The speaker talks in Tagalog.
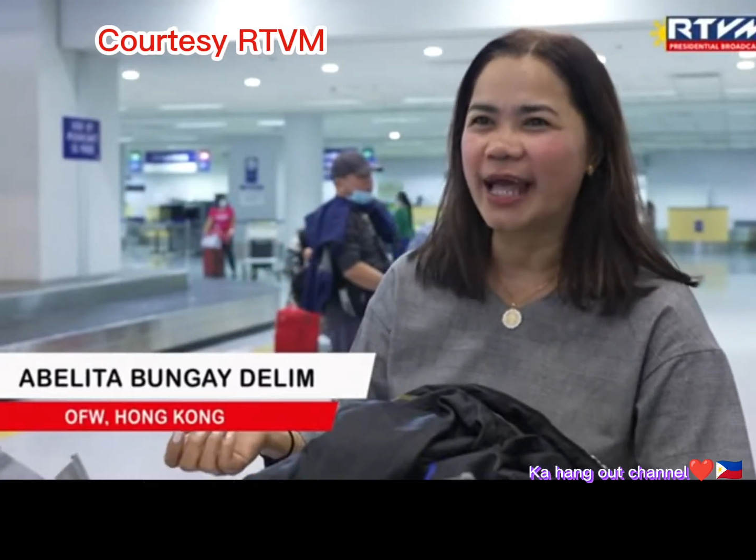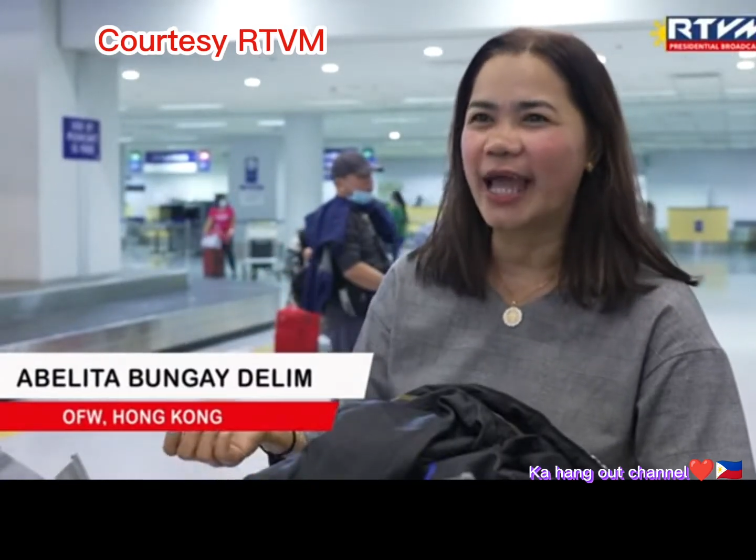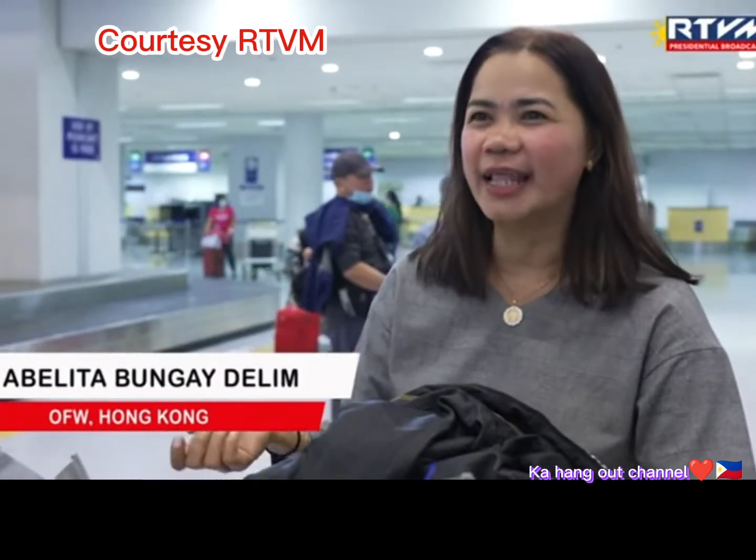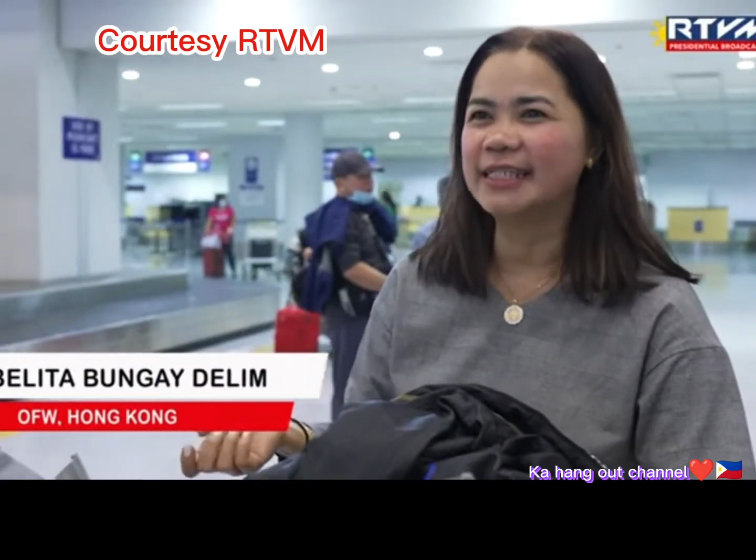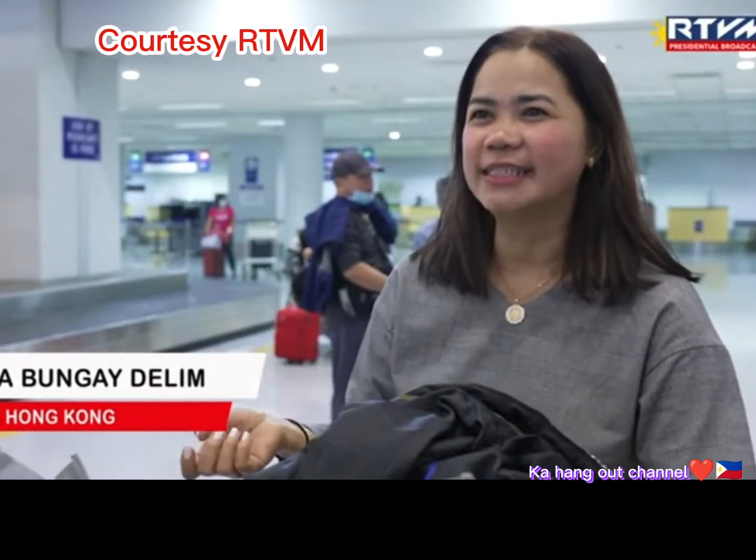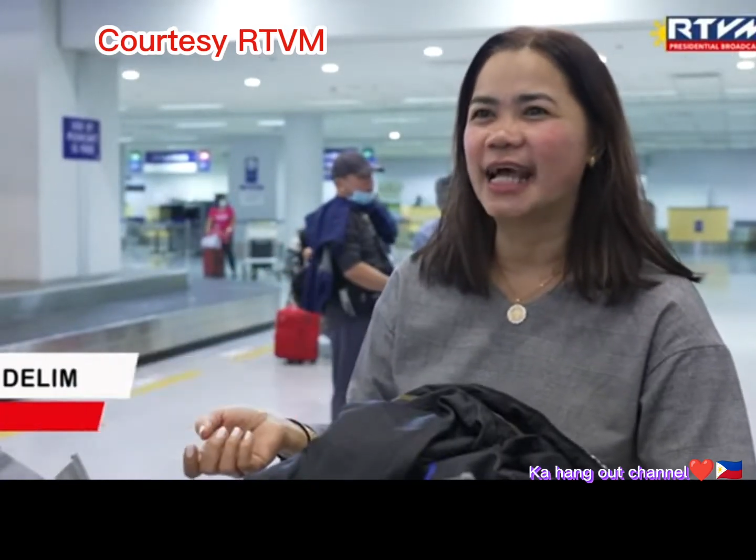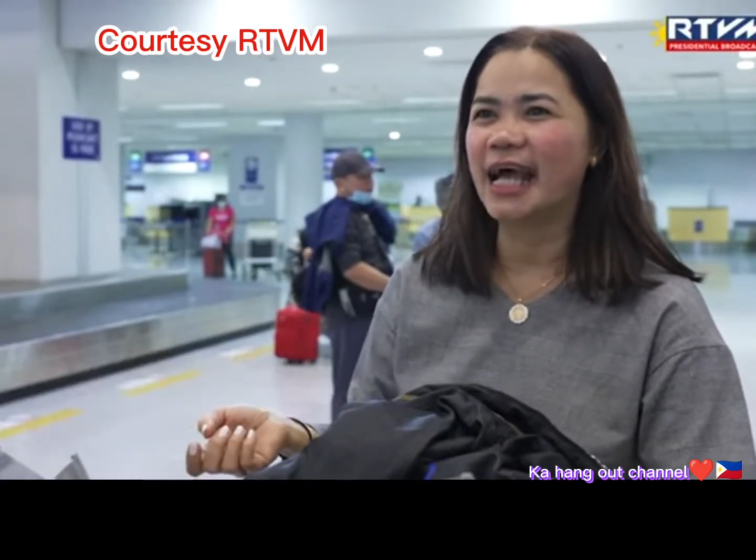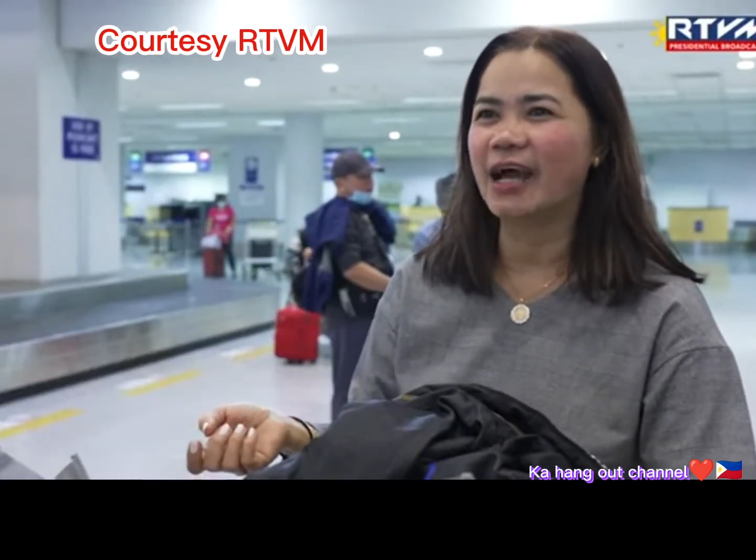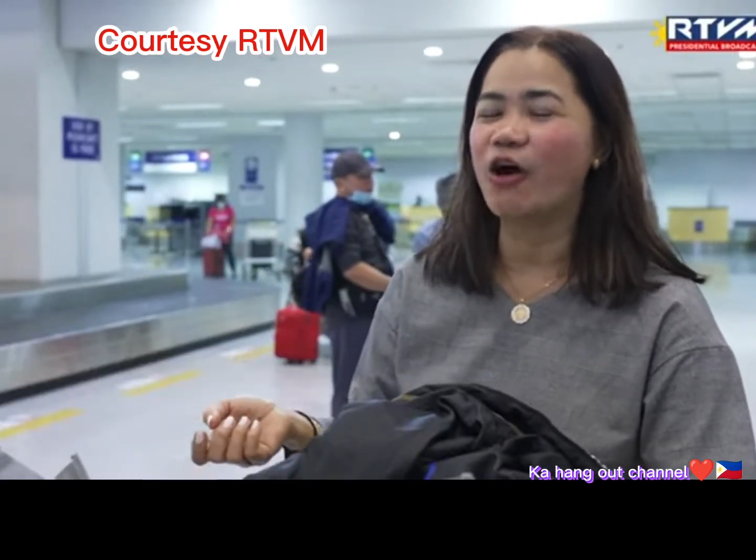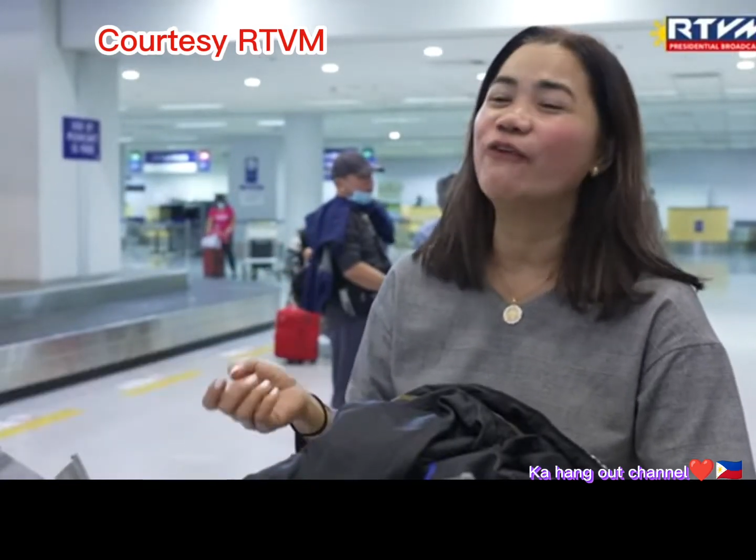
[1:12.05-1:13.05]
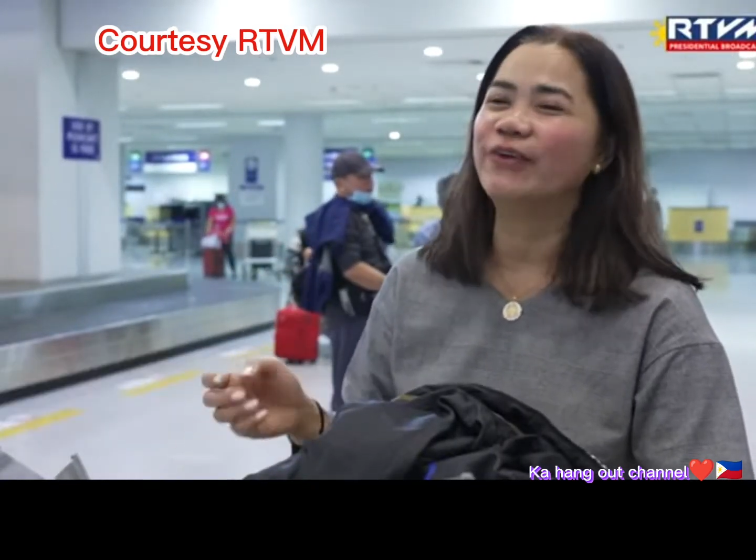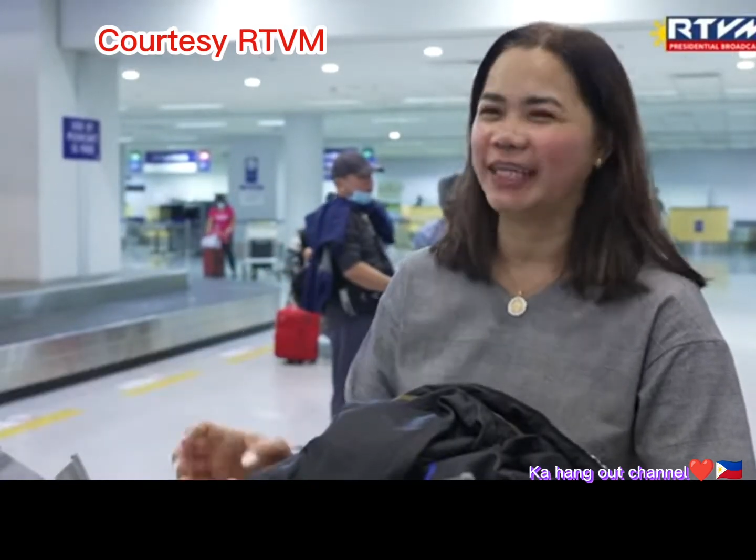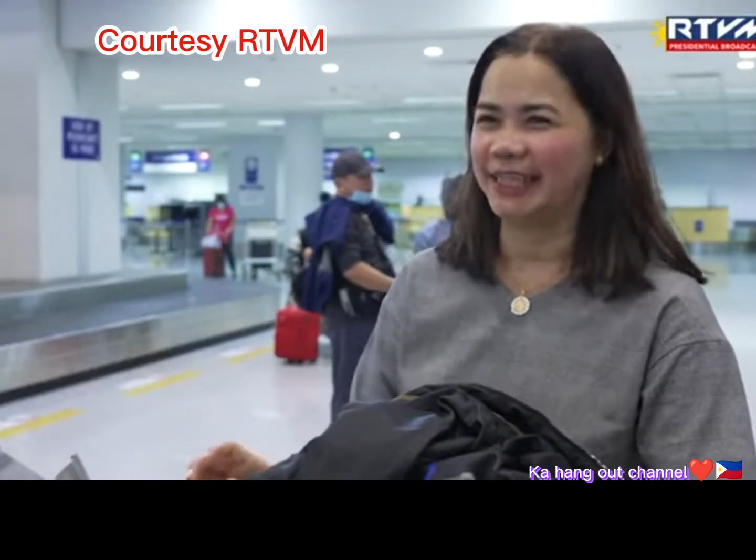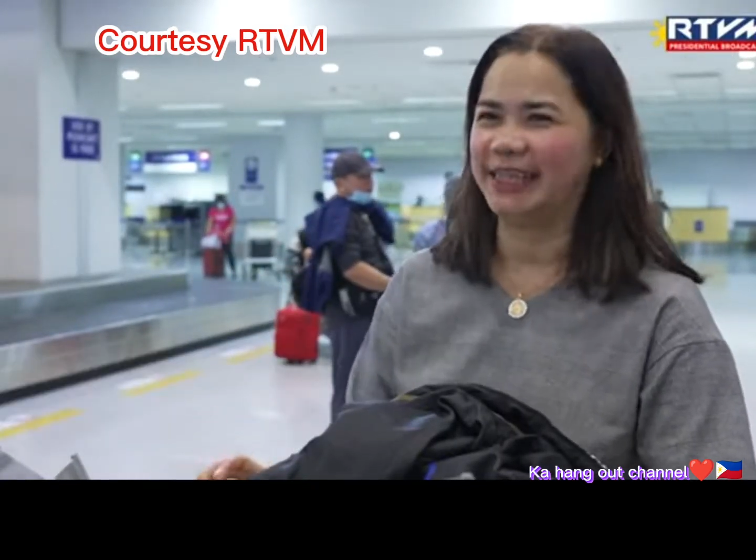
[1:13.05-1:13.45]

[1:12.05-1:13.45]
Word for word: dahil sa COVID.